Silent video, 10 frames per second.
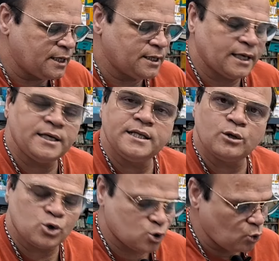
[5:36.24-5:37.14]
ही नहीं
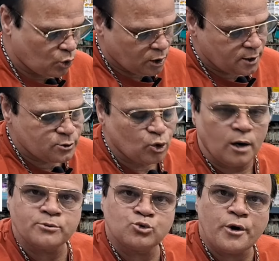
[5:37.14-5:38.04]
दोस्तों इसको
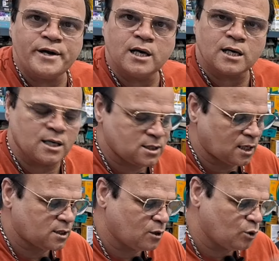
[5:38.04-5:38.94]
आप स्विंग करना
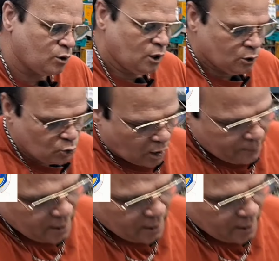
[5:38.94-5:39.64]
चाहते हो तो आप